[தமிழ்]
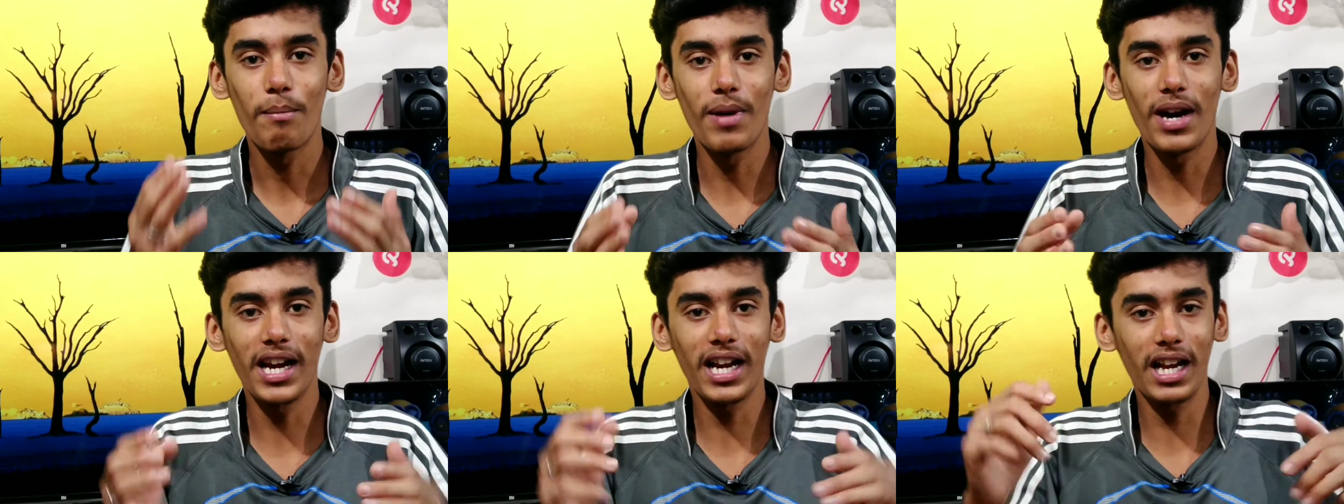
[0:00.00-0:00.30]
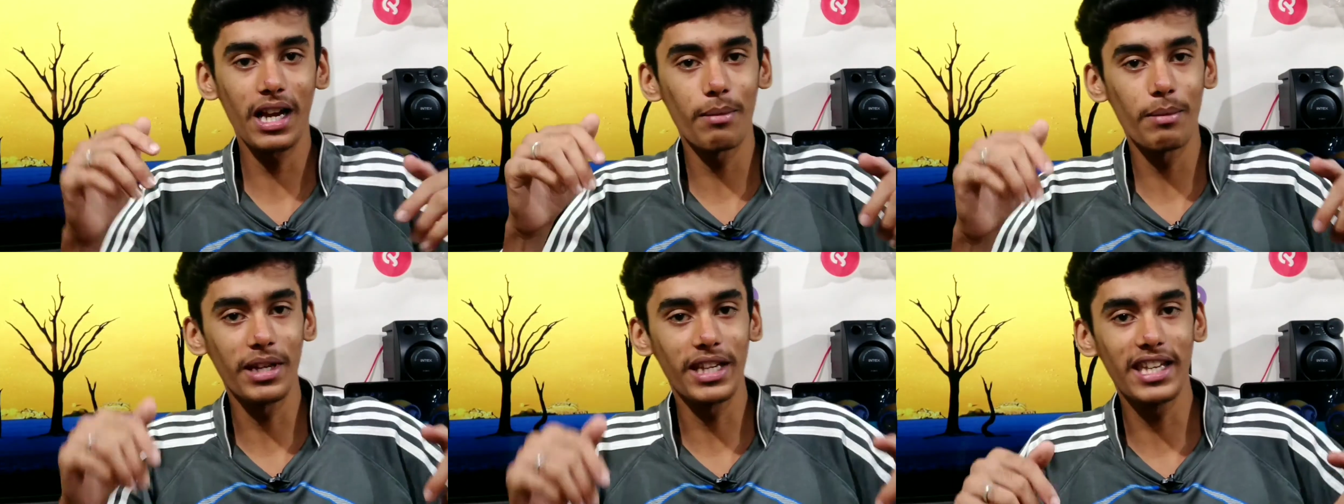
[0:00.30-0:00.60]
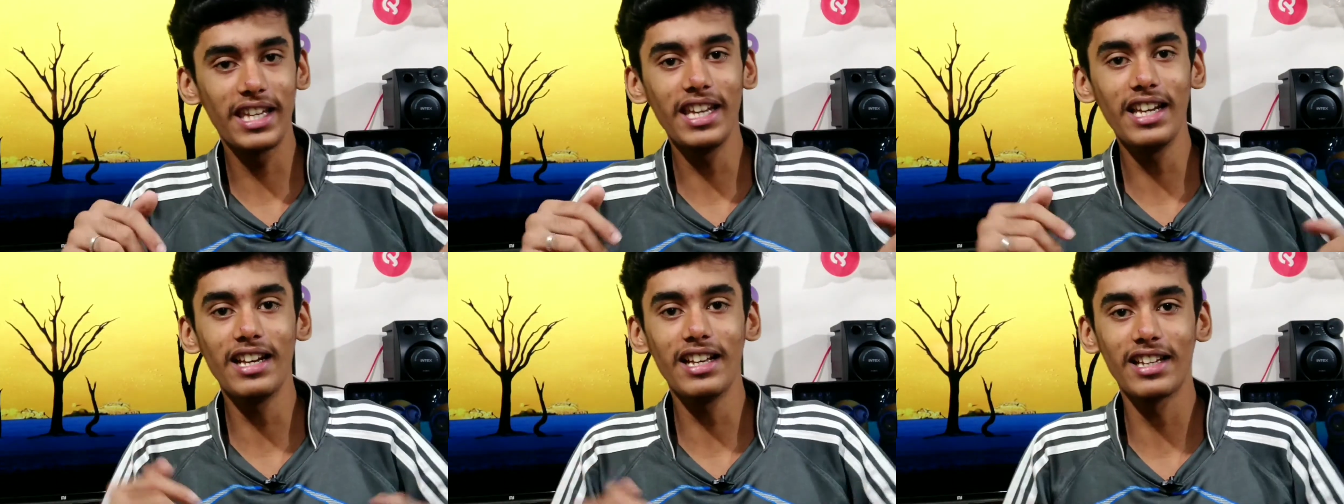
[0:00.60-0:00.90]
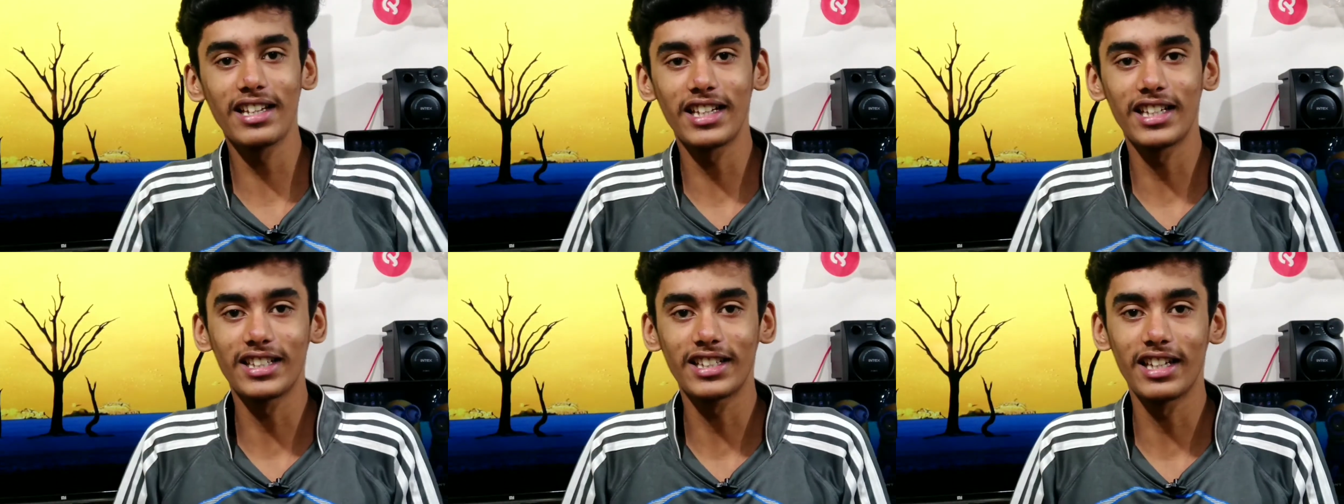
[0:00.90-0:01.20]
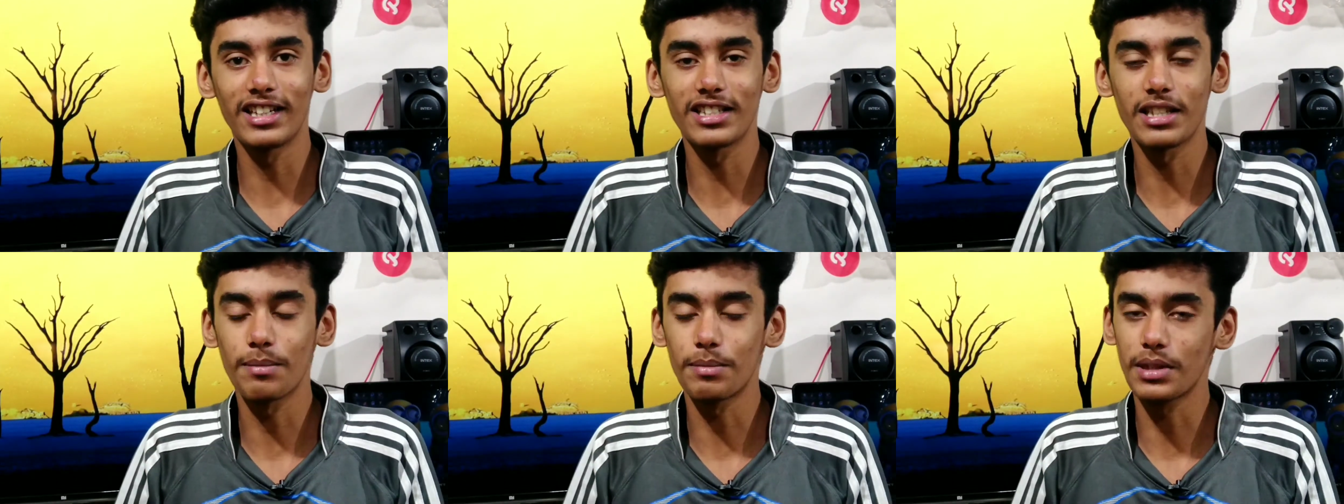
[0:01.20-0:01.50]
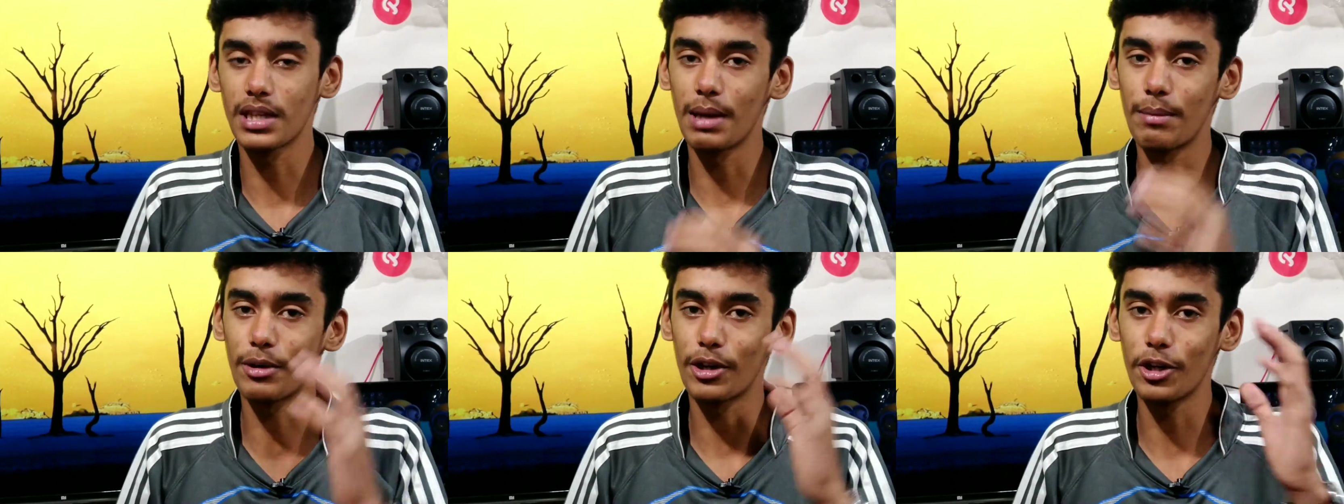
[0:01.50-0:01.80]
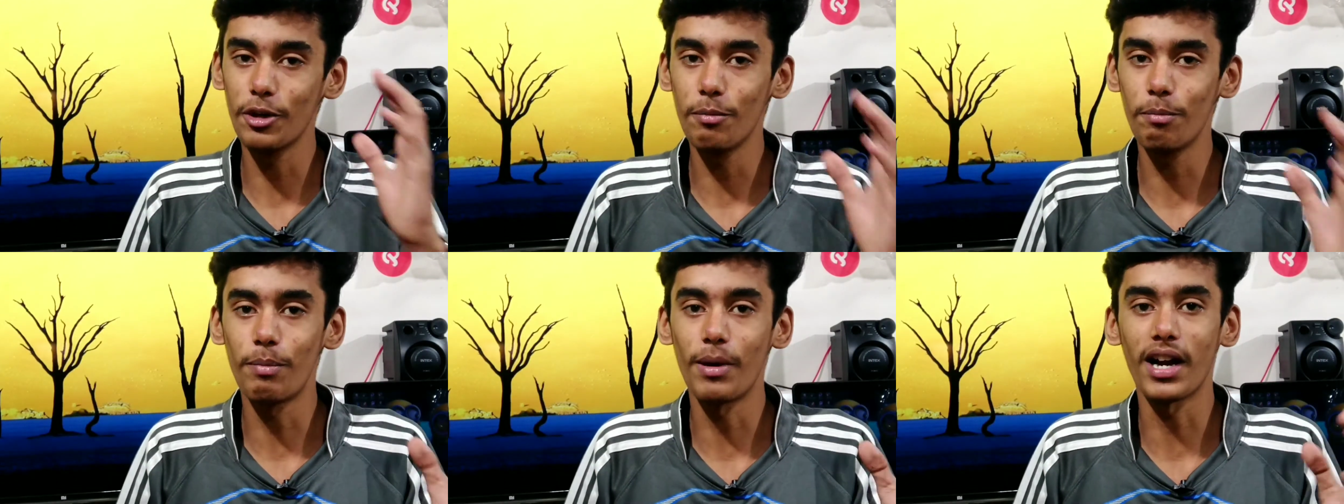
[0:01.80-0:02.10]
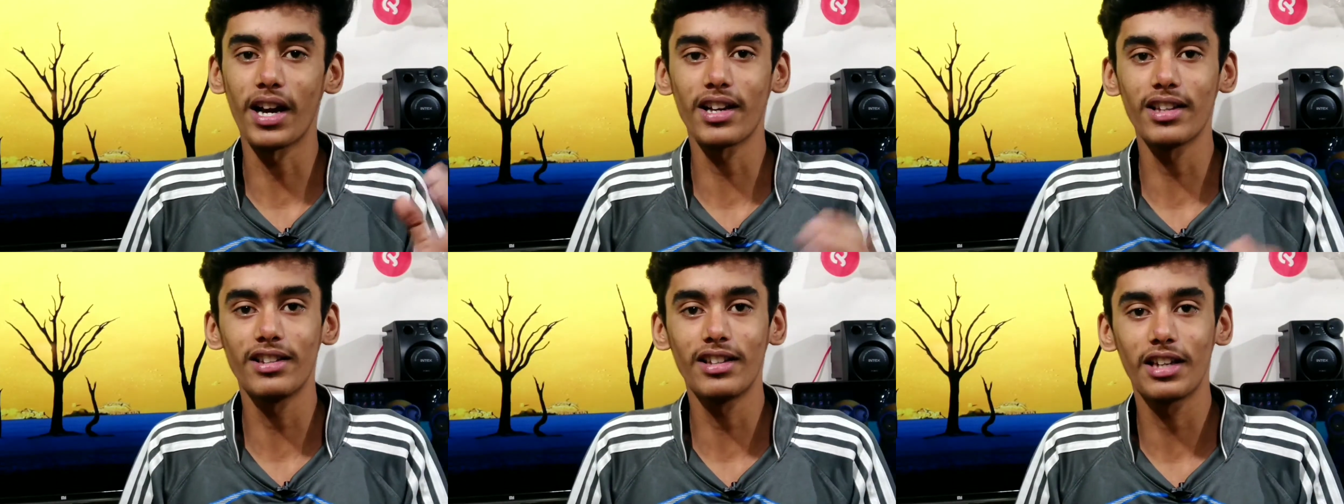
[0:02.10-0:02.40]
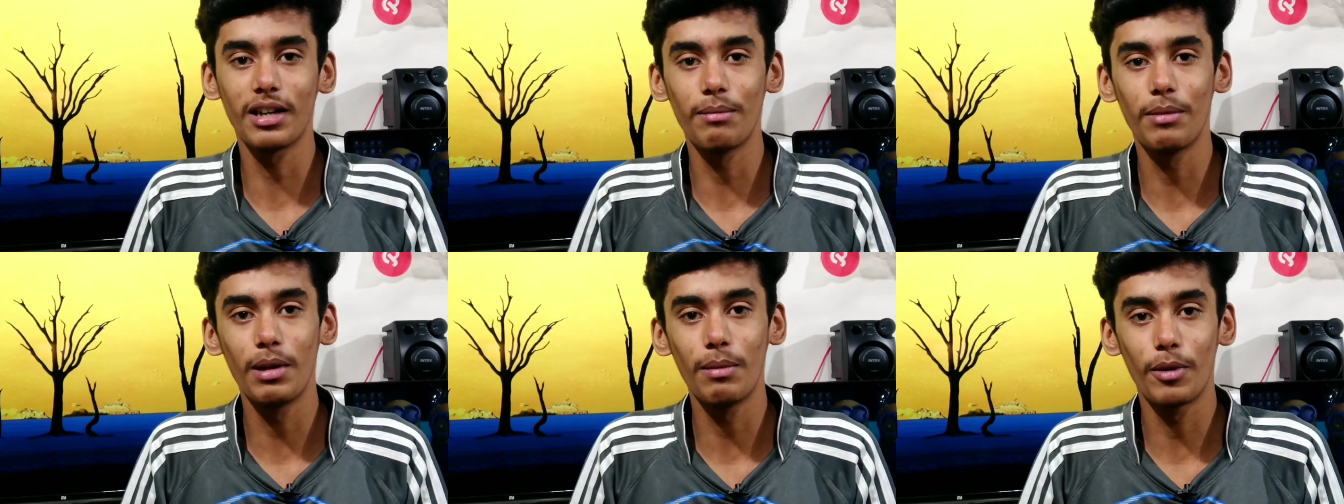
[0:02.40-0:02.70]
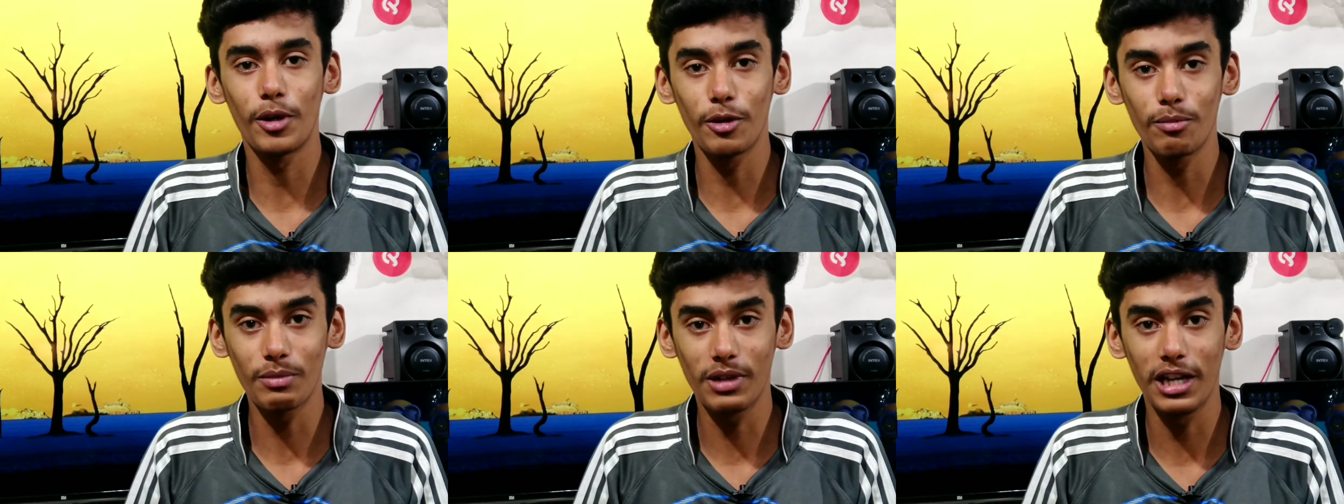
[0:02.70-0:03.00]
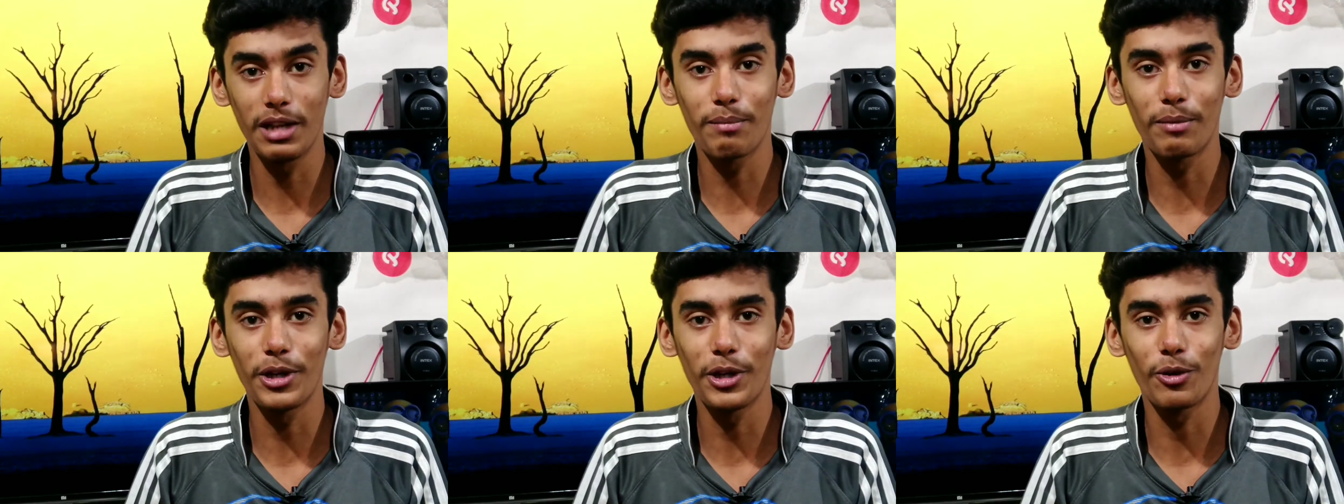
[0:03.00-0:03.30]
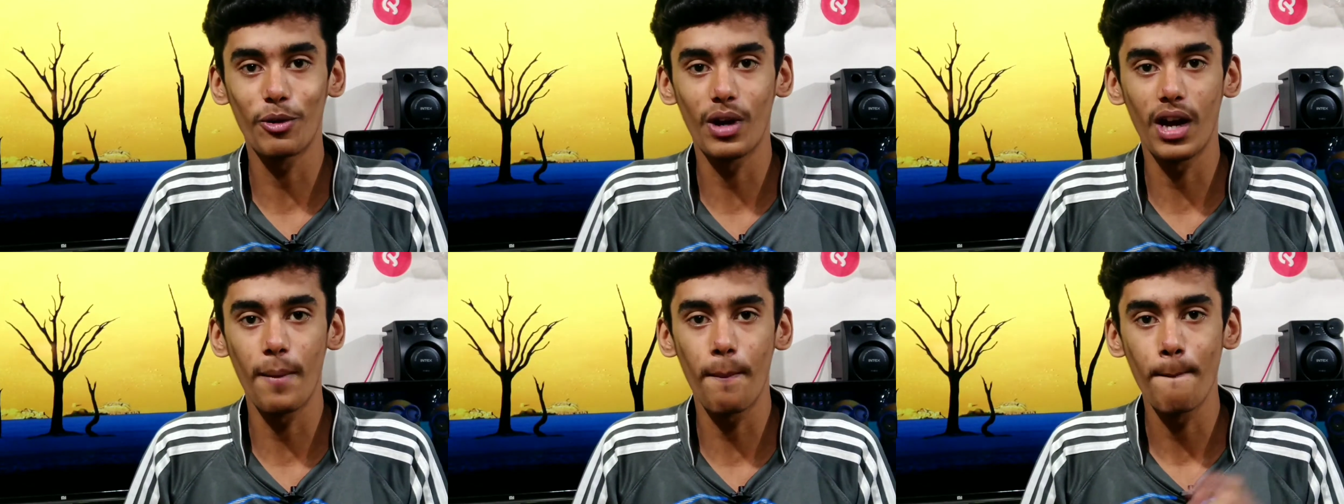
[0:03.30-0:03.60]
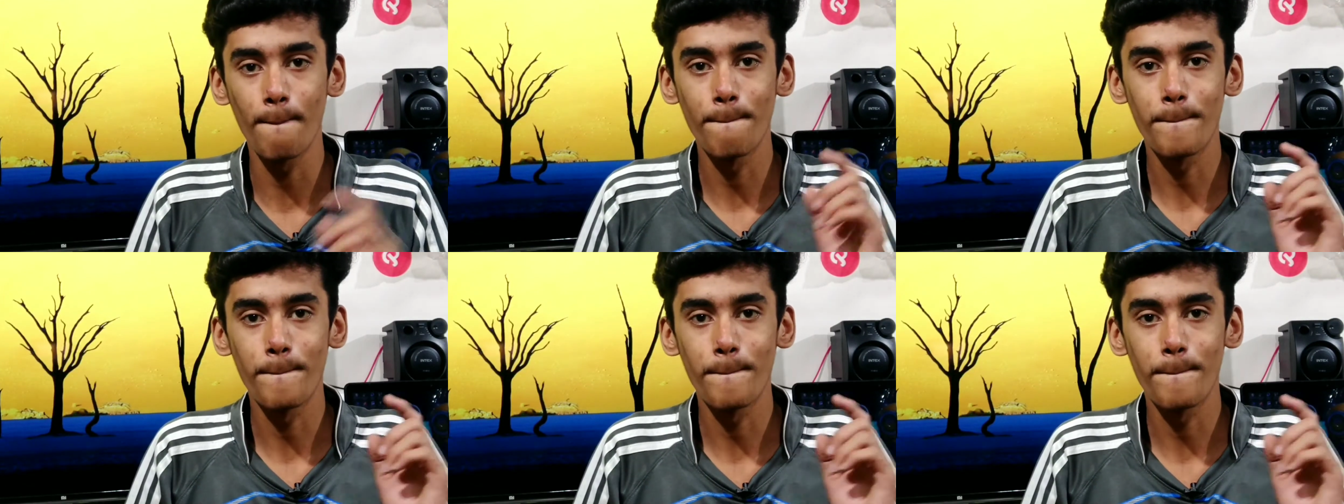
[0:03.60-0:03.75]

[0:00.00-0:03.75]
மறக்காம கீழே இருக்கிற கலர் சப்ஸ்கிரைப் பண்ணணும் பக்கத்தில் இருக்க பெல் பட்டனும் கிளிக் பண்ணிக்கோங்க